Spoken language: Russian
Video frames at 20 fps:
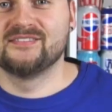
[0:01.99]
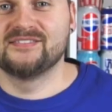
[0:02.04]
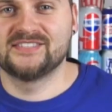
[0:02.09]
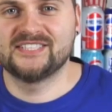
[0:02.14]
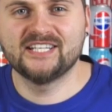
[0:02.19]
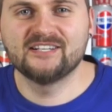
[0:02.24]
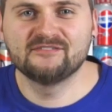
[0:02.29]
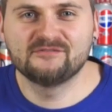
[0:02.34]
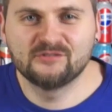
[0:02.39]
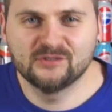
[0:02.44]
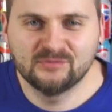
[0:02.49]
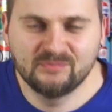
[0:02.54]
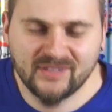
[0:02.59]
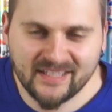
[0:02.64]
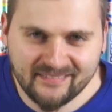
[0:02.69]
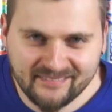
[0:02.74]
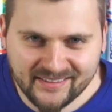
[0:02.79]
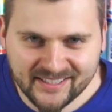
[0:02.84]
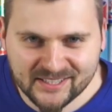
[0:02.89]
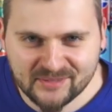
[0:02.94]
Всем фуд
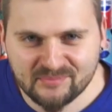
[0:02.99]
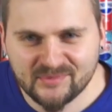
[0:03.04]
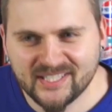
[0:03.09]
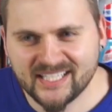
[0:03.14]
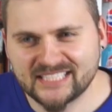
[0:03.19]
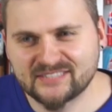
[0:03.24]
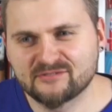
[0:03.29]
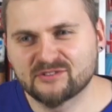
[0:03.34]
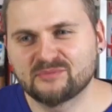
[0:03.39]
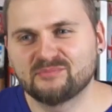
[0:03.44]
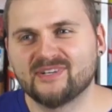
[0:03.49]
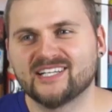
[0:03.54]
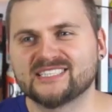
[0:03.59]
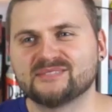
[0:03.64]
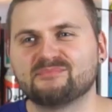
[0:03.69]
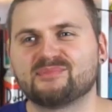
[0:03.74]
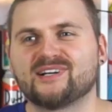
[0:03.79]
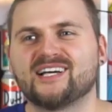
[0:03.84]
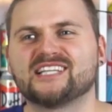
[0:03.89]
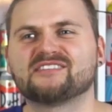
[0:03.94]
привет, меня зовут Макс
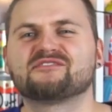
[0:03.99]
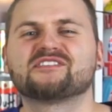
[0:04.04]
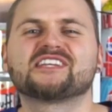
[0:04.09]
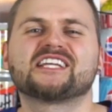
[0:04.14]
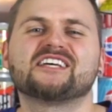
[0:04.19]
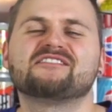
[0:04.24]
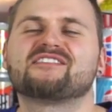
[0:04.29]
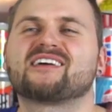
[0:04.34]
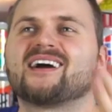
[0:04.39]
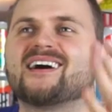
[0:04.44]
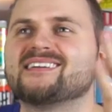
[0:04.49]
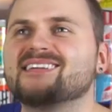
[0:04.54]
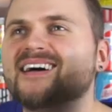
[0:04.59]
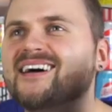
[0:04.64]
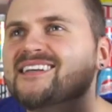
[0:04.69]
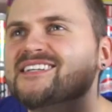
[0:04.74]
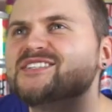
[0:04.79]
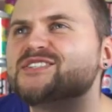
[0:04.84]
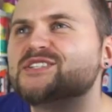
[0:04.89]
Брант, на лайв-канале.